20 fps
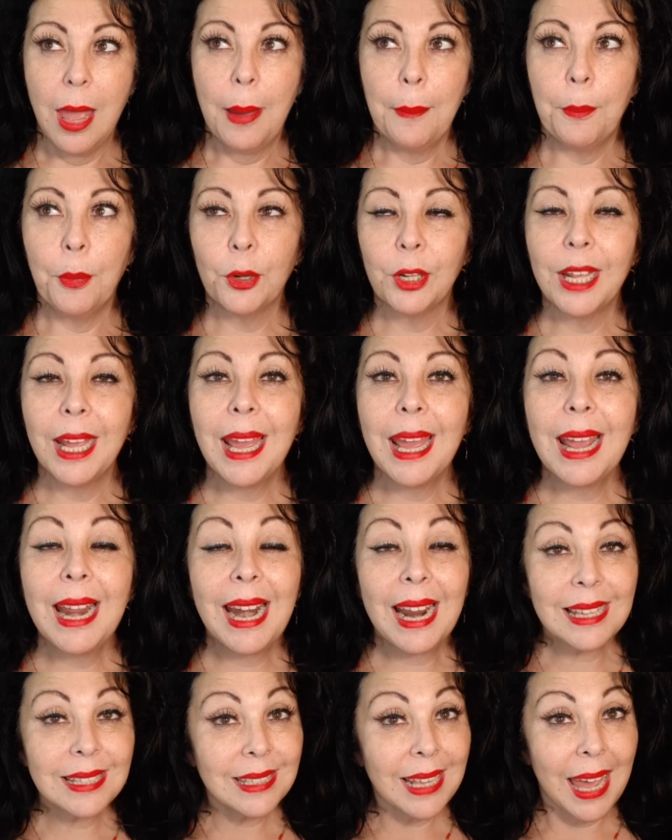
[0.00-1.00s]
porque
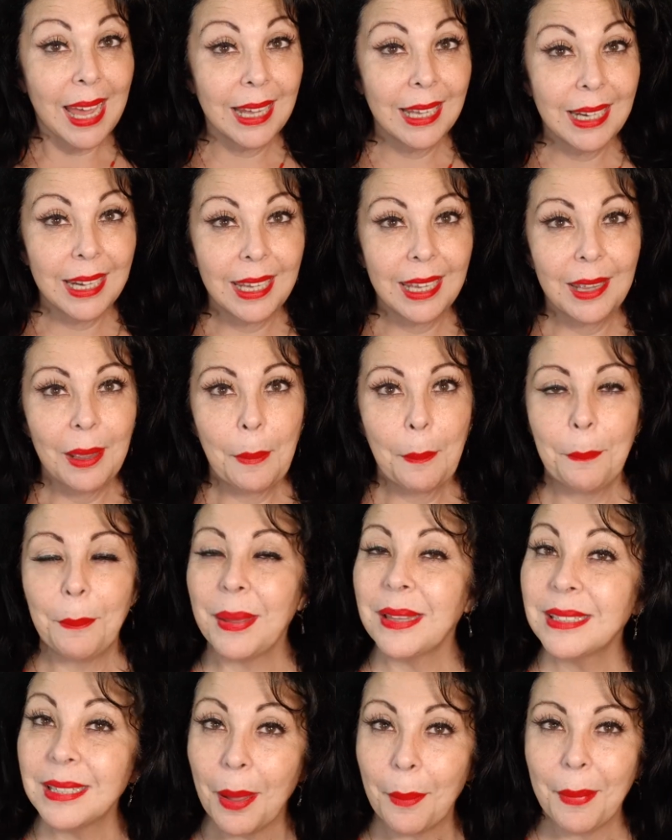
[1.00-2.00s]
la sangre
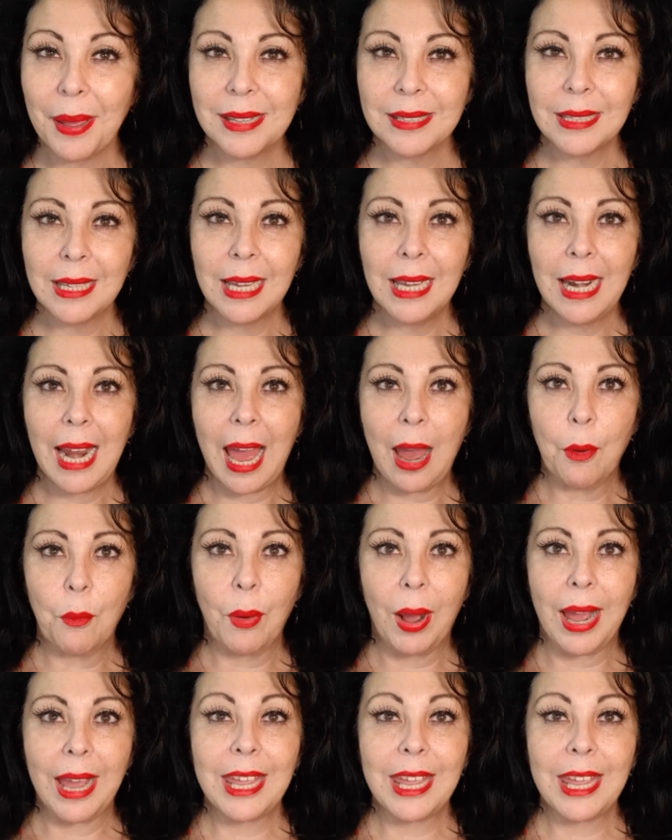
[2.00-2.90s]
pesa más que el agua.